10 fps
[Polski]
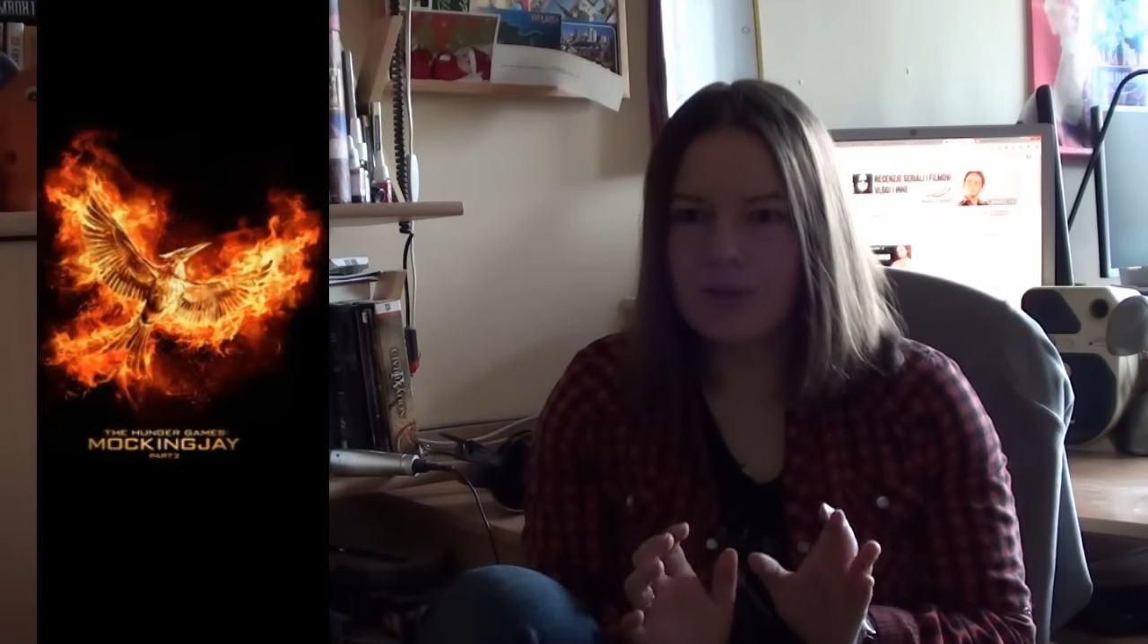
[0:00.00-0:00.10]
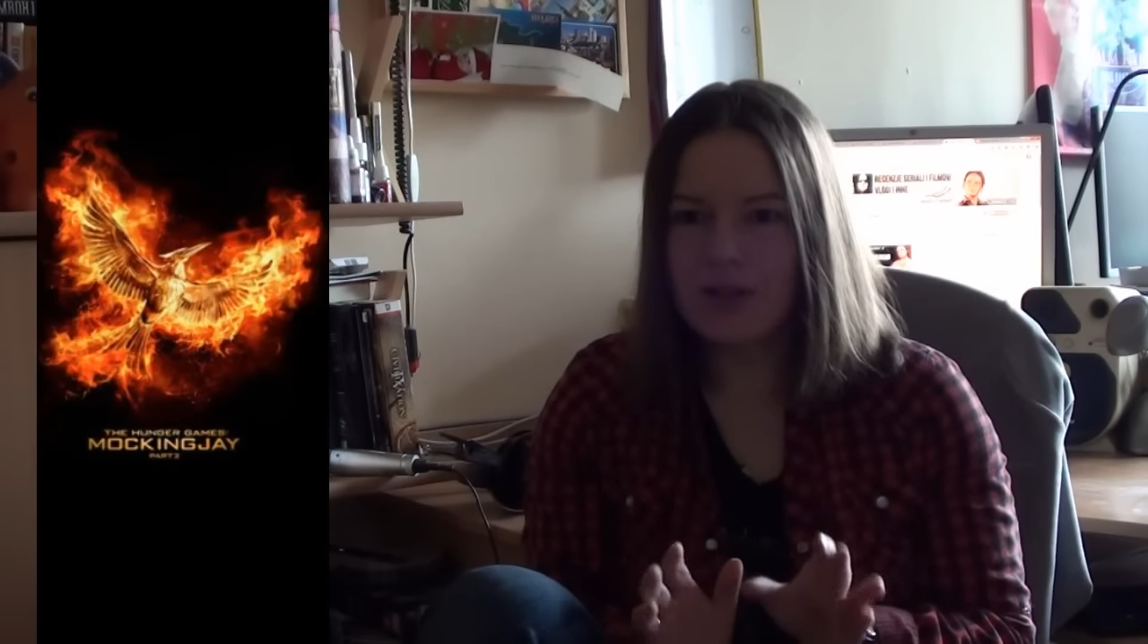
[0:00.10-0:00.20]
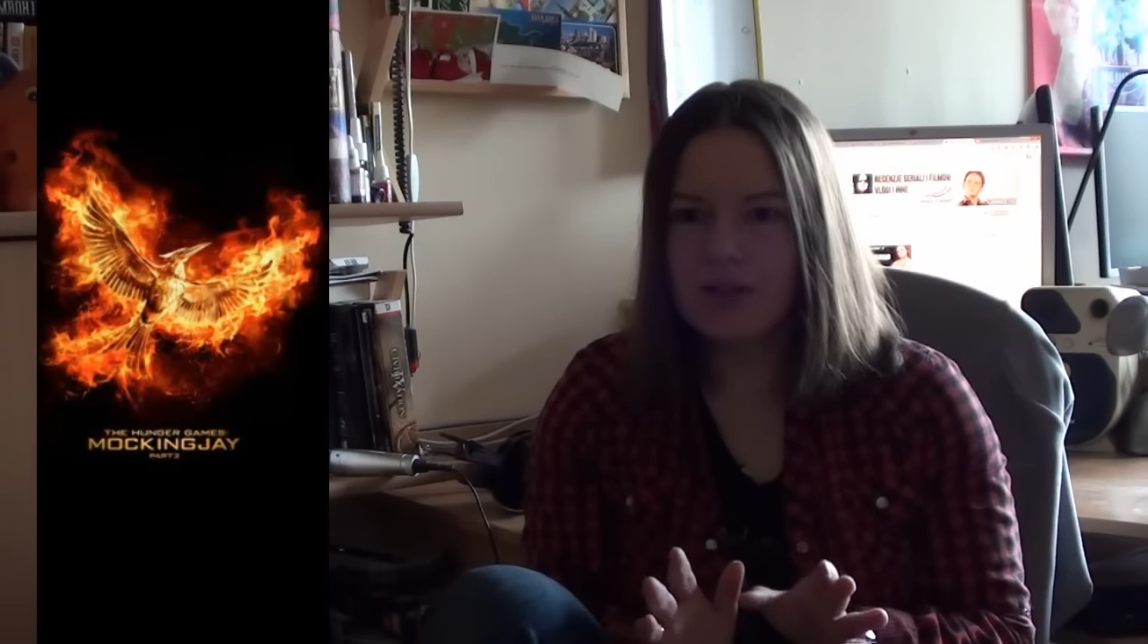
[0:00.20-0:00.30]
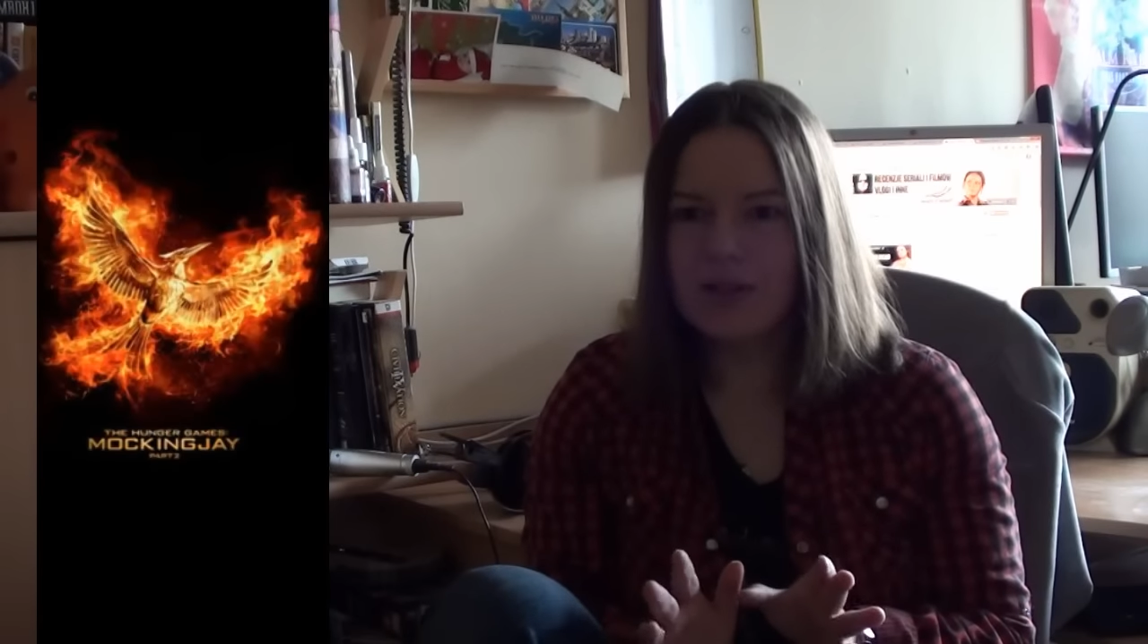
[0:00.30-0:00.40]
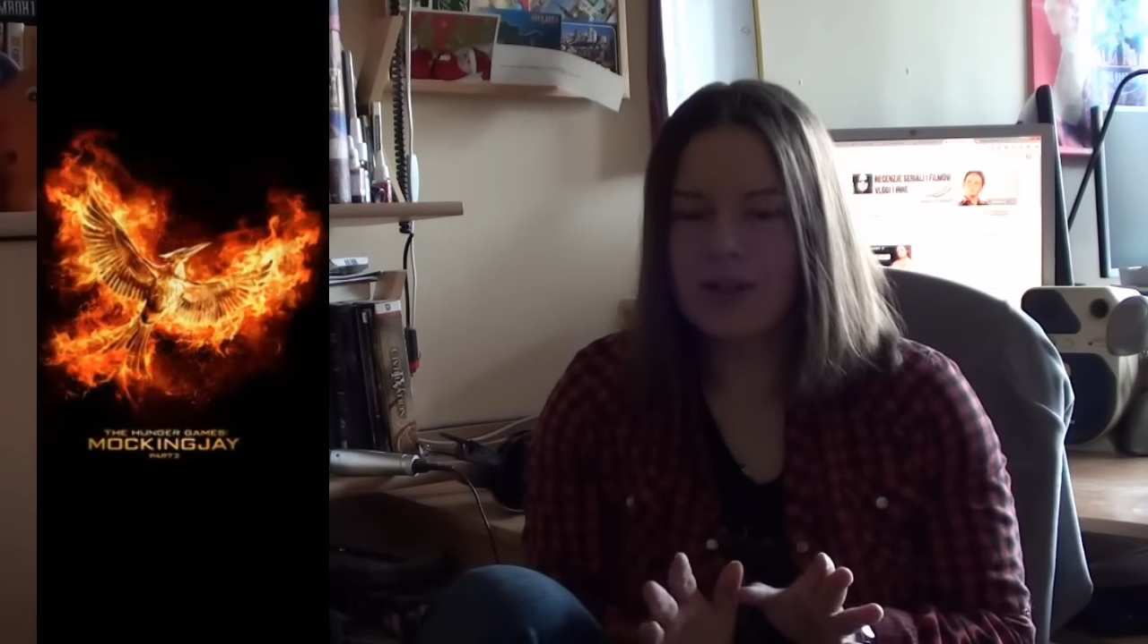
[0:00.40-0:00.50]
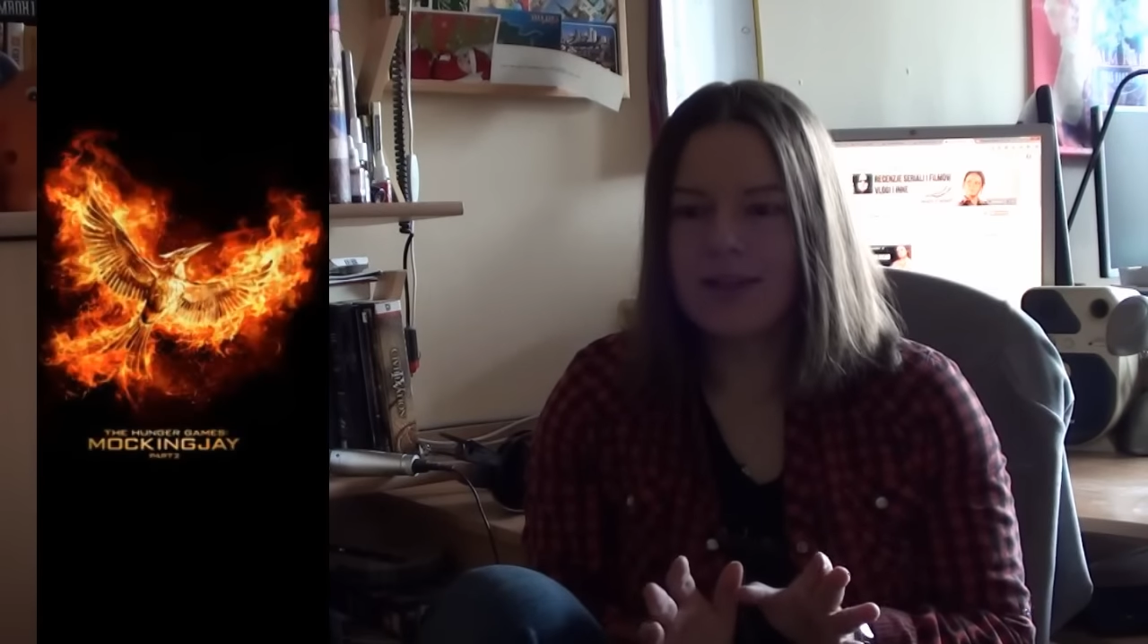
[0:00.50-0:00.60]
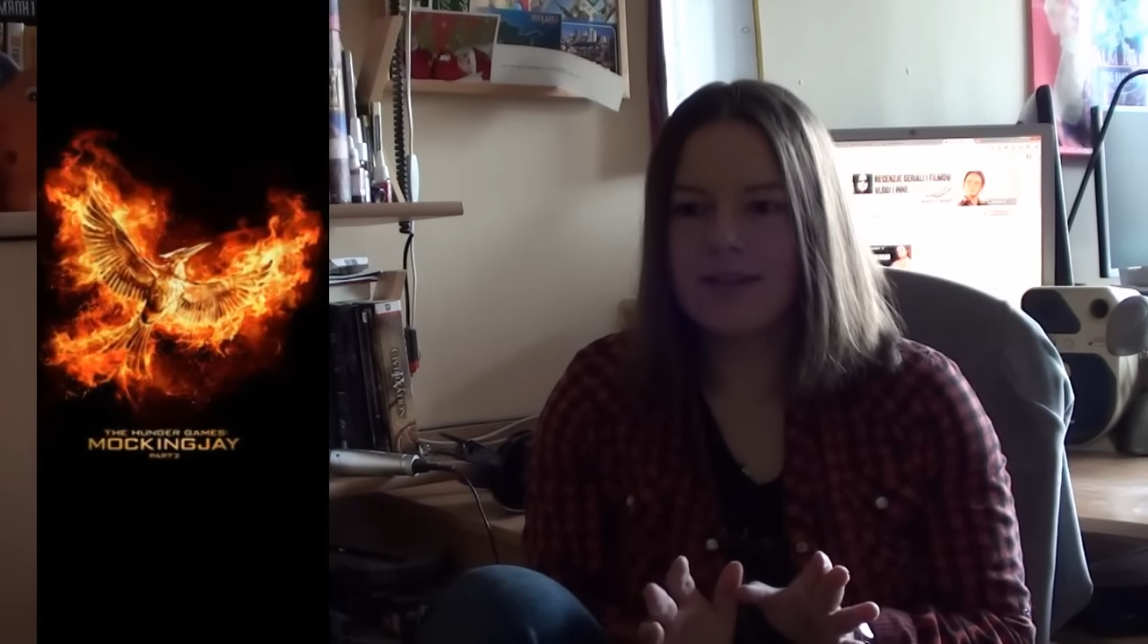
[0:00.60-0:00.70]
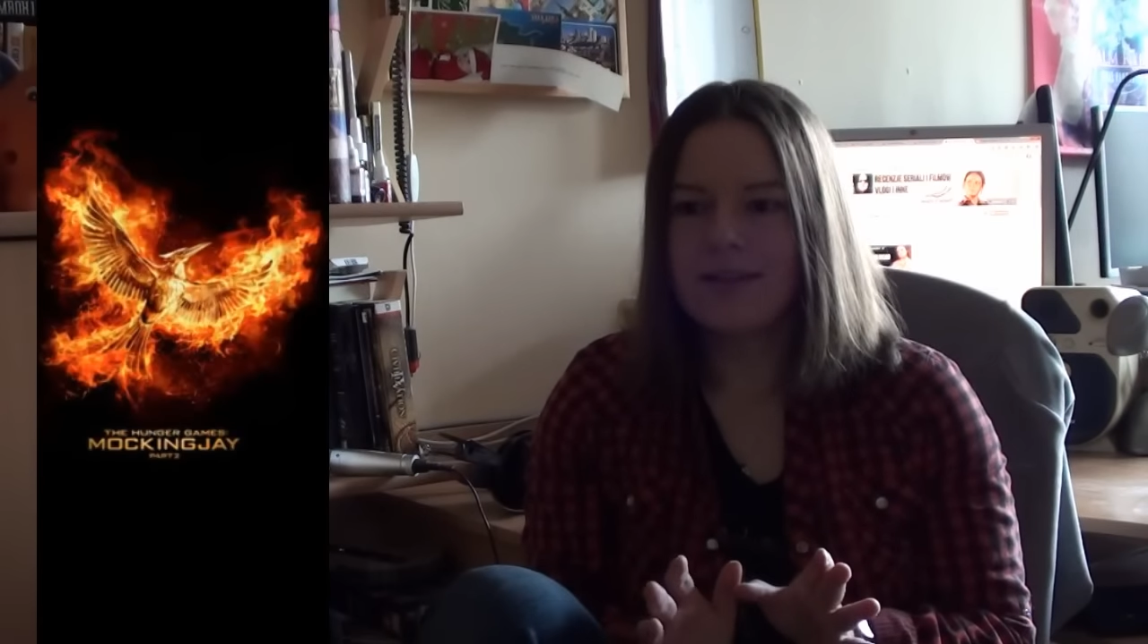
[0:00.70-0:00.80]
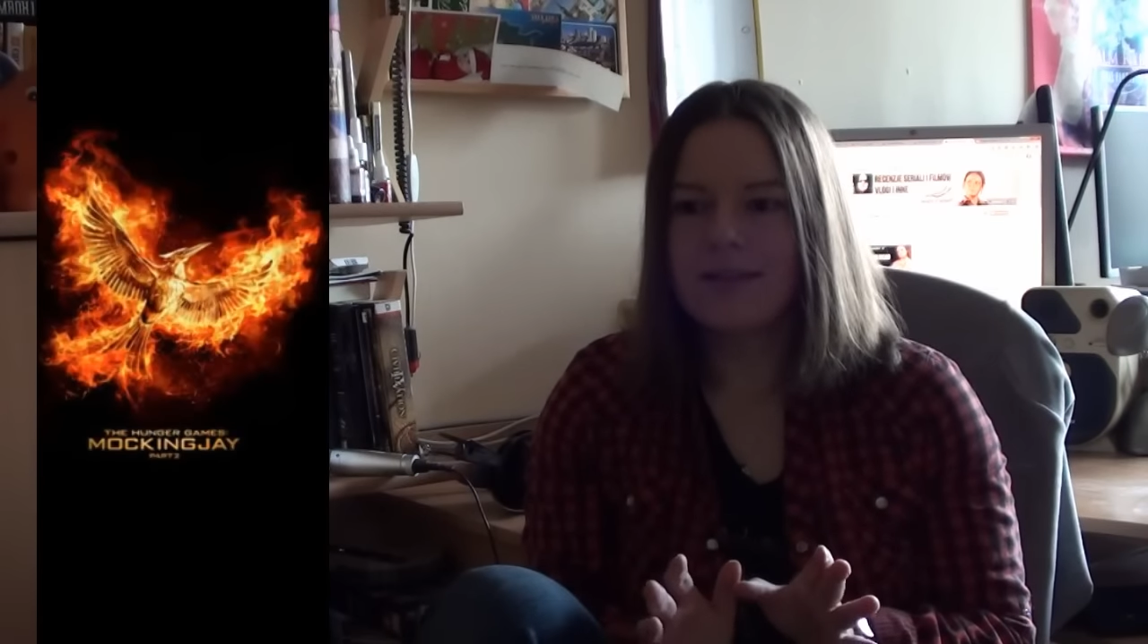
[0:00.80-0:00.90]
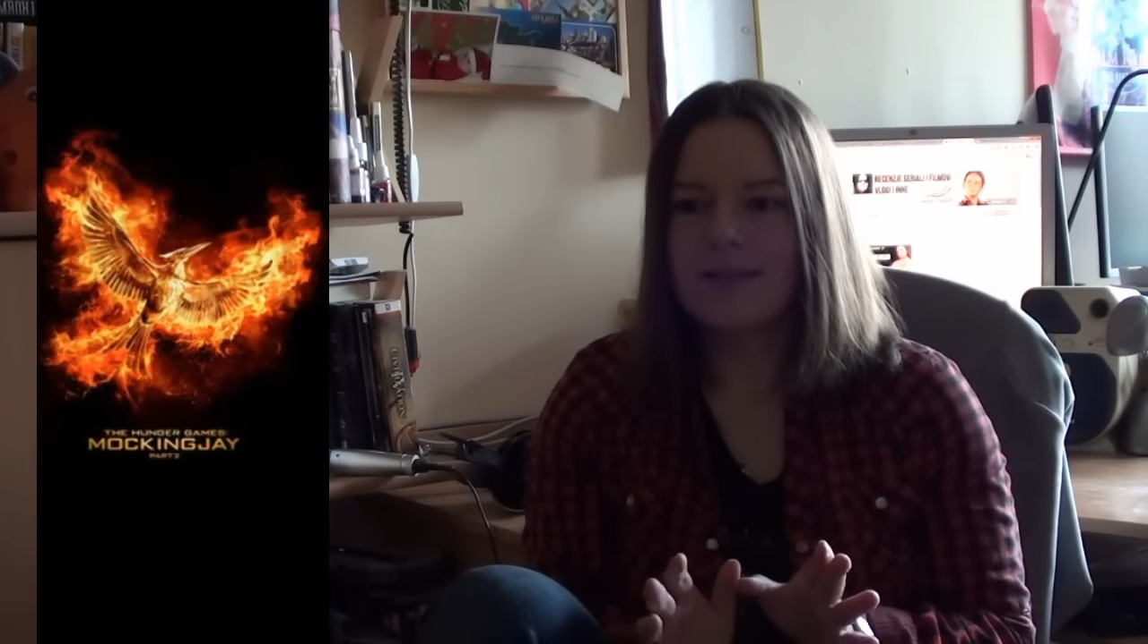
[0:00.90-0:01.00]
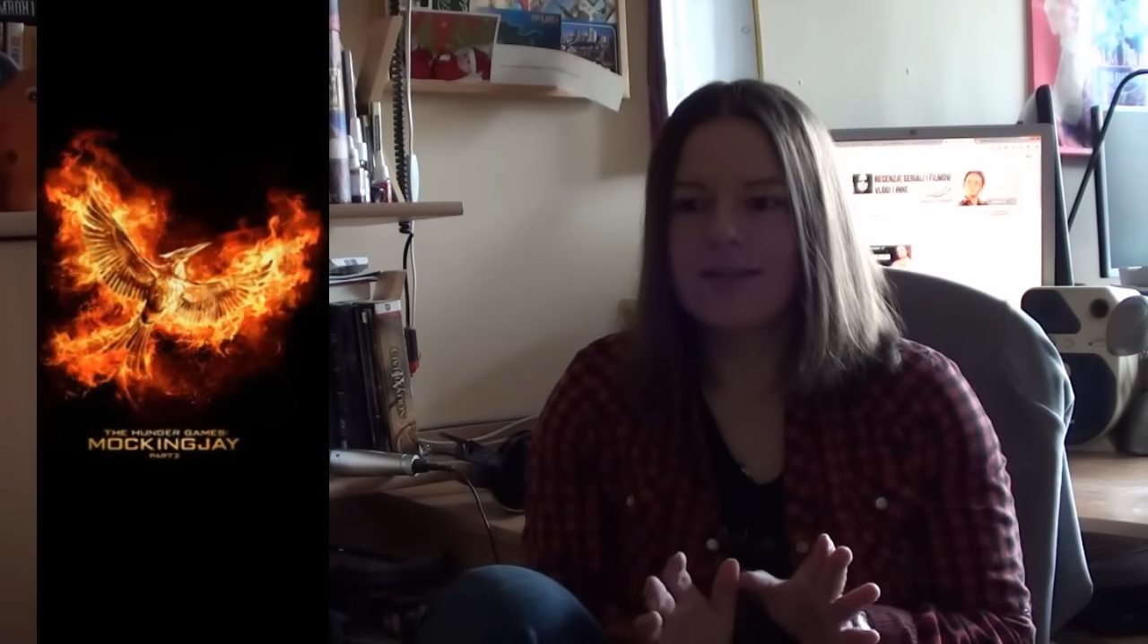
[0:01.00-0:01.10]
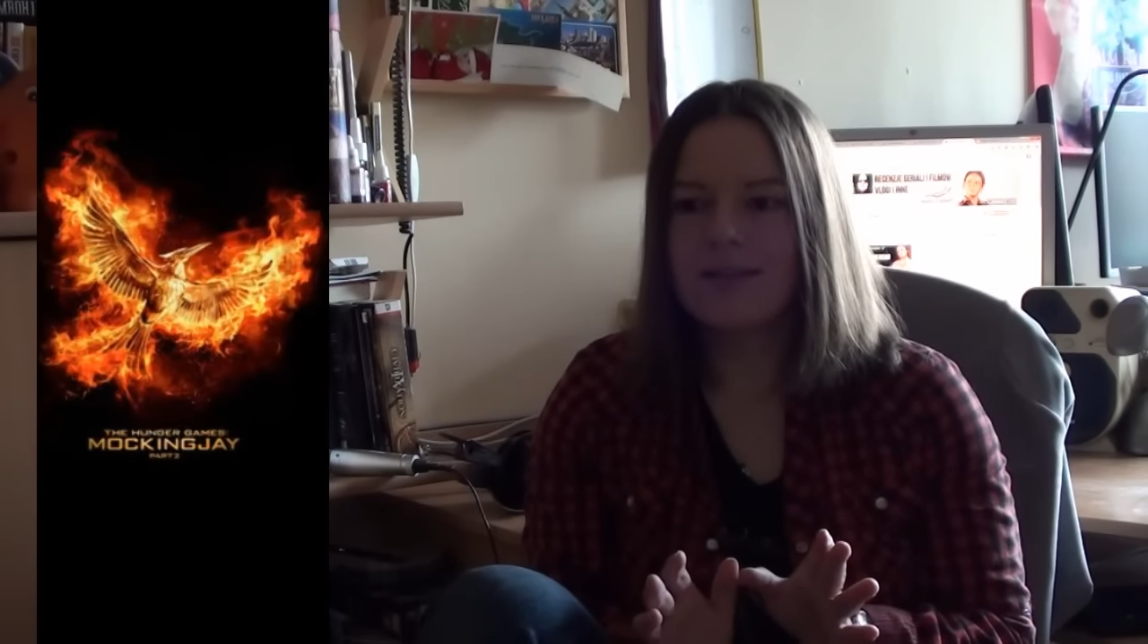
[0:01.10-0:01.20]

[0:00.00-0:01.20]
pięknie